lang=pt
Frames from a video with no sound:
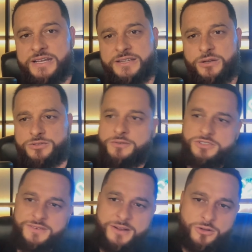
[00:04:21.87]
Então, se
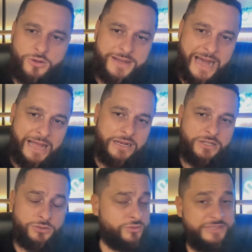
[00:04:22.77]
você vai colocar
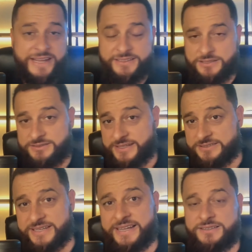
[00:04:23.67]
200,
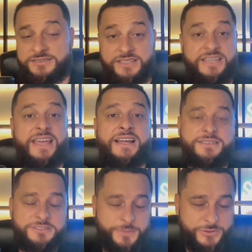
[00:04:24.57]
300,
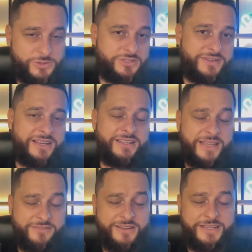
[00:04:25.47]
500 pessoas
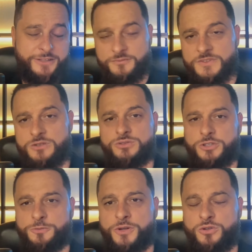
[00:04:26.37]
revendendo os
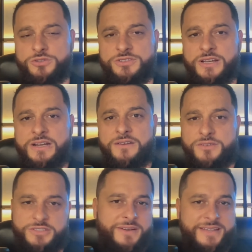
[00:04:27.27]
seus produtos,
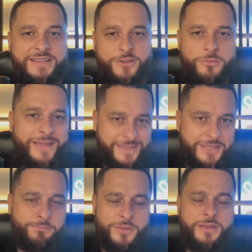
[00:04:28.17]
você vai ter que ter uma
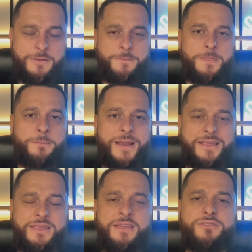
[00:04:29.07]
equipe para
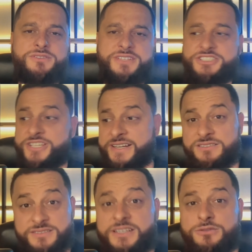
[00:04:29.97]
que você
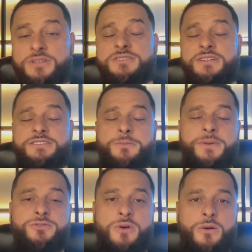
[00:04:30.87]
gerencie todo esse
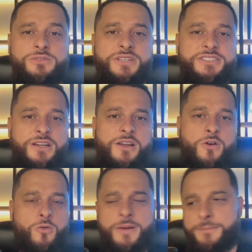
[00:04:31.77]
pessoal, ou seja,
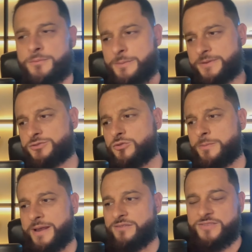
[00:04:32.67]
uma, uma pessoa
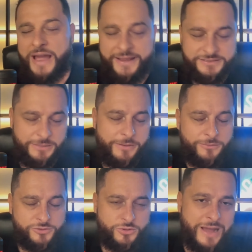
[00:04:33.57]
para enviar e receber
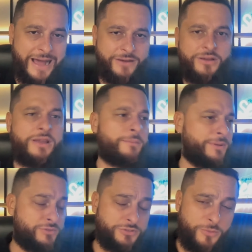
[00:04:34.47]
monstruário,
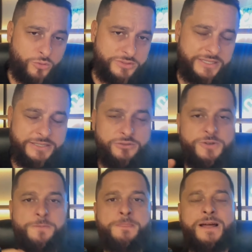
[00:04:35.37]
pessoas
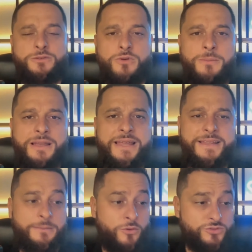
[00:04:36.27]
montando a tua
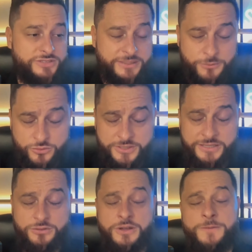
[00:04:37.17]
maleta,
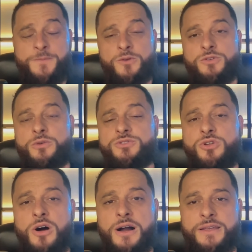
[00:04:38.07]
montando o teu
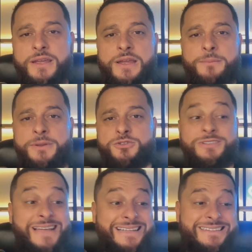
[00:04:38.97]
estoque,
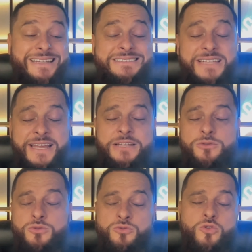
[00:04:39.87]
pessoas
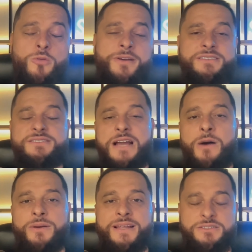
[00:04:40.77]
atendendo no
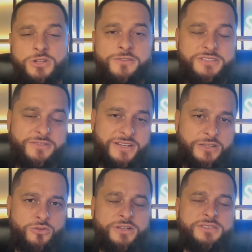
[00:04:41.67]
comercial ali as novas
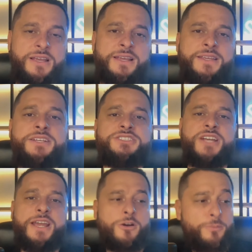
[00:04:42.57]
revendedoras que
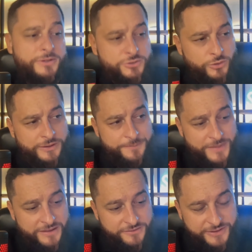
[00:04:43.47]
chegam, pessoa
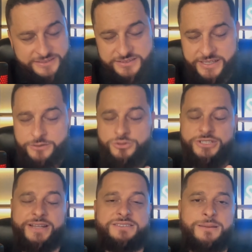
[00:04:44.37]
fazendo o
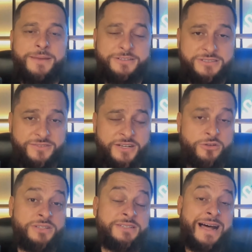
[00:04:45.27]
gerenciamento das
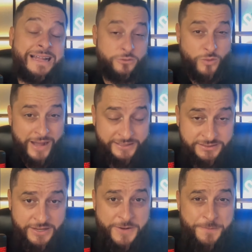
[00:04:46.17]
revendedoras
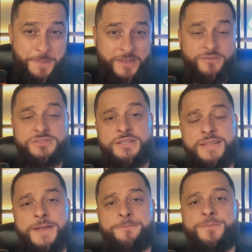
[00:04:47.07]
atuais que você
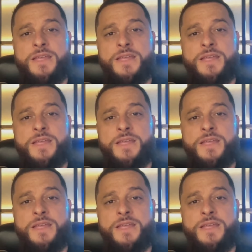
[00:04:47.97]
tem.